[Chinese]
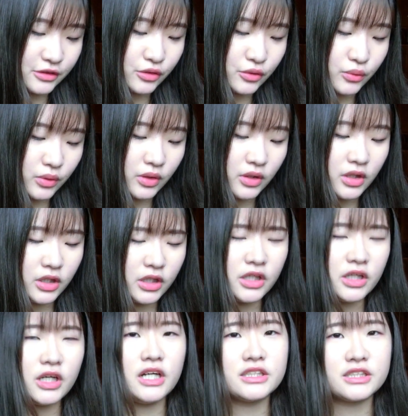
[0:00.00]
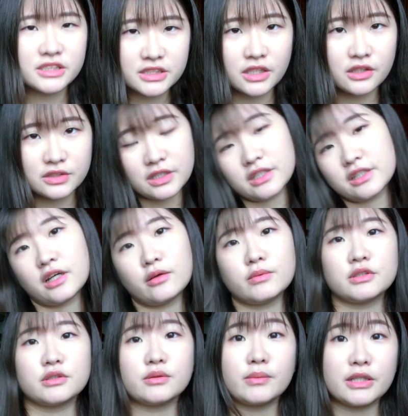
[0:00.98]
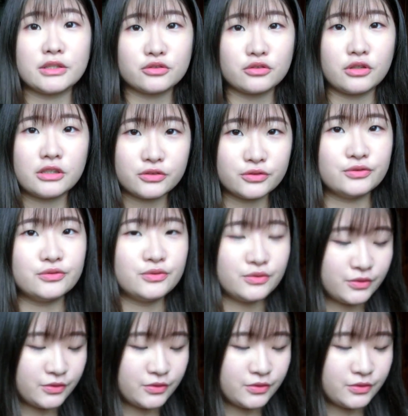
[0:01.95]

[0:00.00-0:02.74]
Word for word: 所以我很少在淘宝上面买刷具。